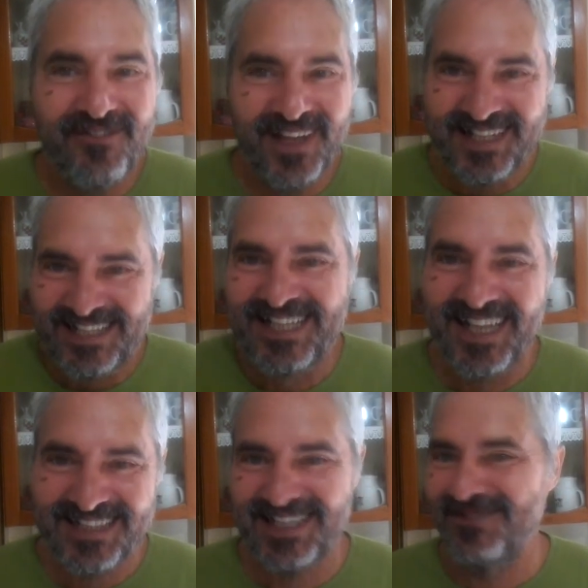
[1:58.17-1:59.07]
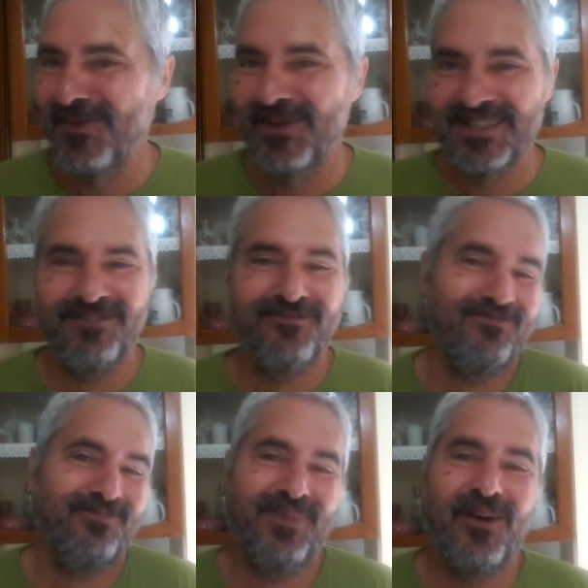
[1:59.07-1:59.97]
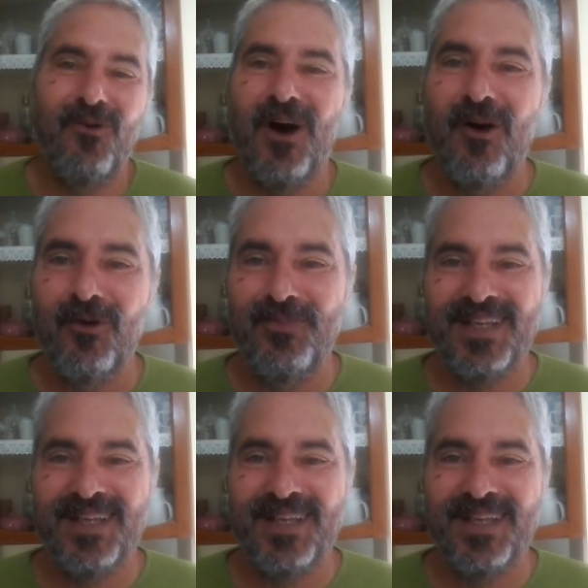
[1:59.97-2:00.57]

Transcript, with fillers: vez que essa moça pegou algo